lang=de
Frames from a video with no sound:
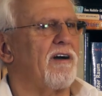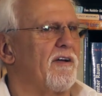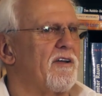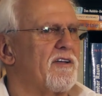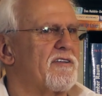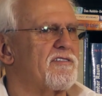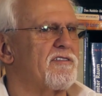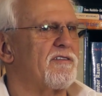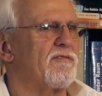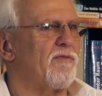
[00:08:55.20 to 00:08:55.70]
gar
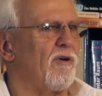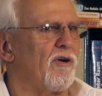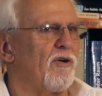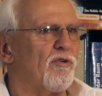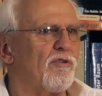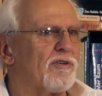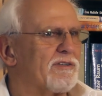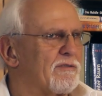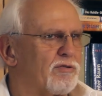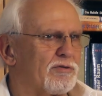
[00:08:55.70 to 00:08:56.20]
nichts. Ich war
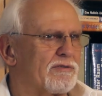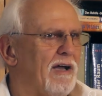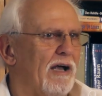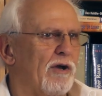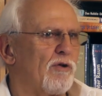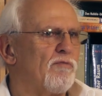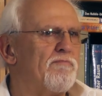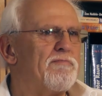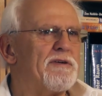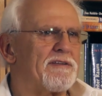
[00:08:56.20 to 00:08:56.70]

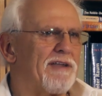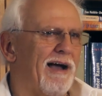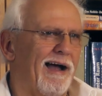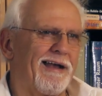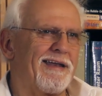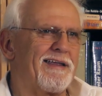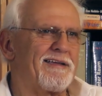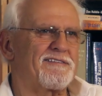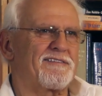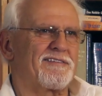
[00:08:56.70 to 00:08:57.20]
total
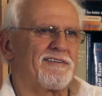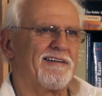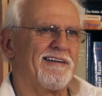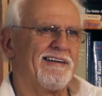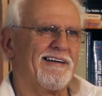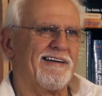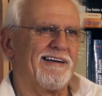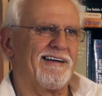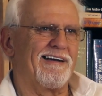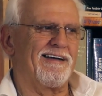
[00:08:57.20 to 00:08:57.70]
unbeteiligt.
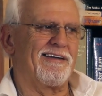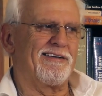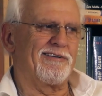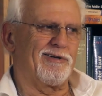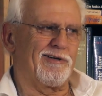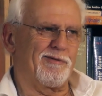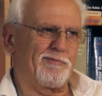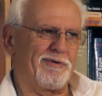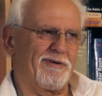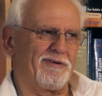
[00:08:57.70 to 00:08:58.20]

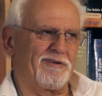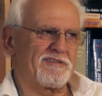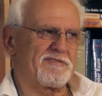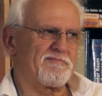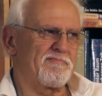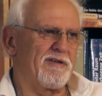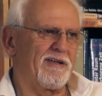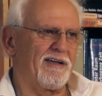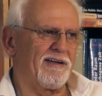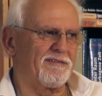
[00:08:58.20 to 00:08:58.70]
Ich habe
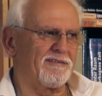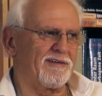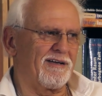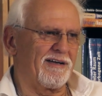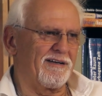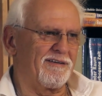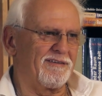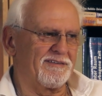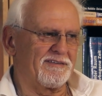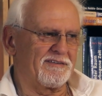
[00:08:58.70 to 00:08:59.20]
als wie ein,
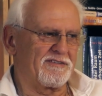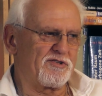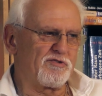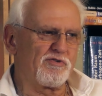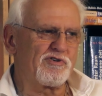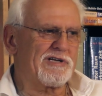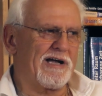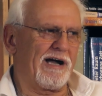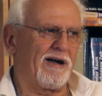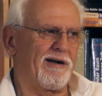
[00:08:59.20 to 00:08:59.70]
ein
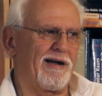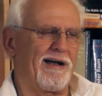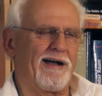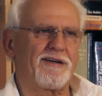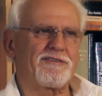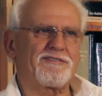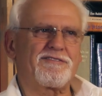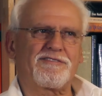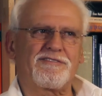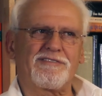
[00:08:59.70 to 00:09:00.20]
Zuschauer
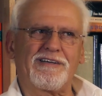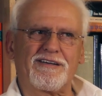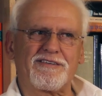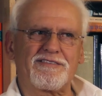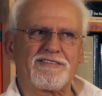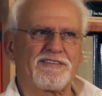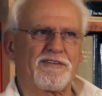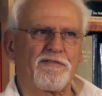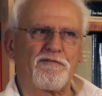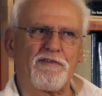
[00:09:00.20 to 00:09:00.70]
aus,
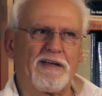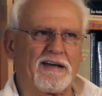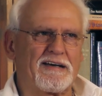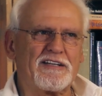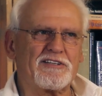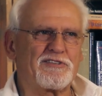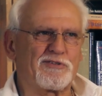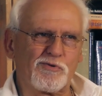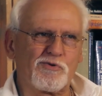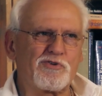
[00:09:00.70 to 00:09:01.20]
aus der
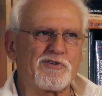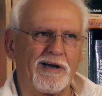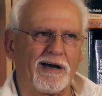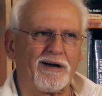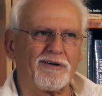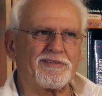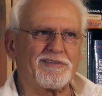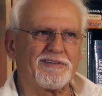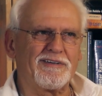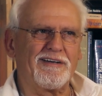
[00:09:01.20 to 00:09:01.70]
Ferne
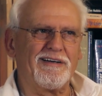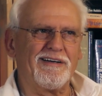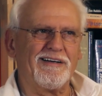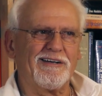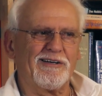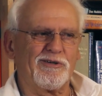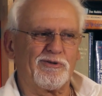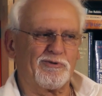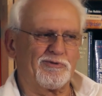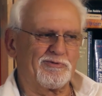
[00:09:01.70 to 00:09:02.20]
zugeschaut
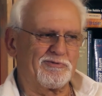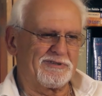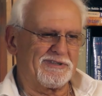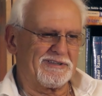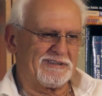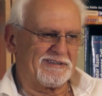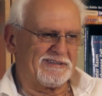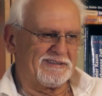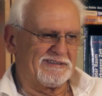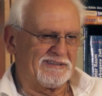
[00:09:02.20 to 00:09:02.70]
und
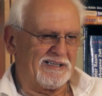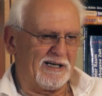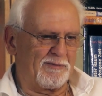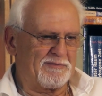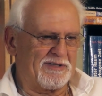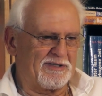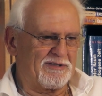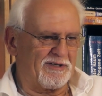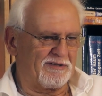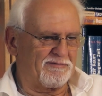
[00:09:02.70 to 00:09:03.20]
äh, habe
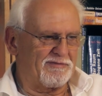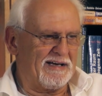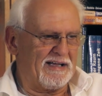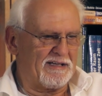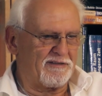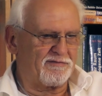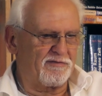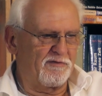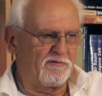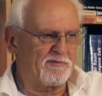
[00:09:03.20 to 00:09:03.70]
den da
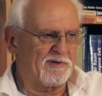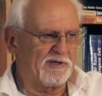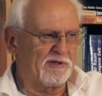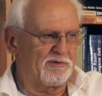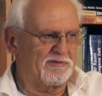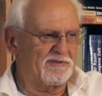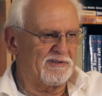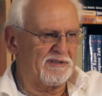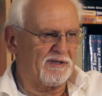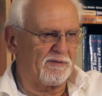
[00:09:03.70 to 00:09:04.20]
vielleicht fünf Minuten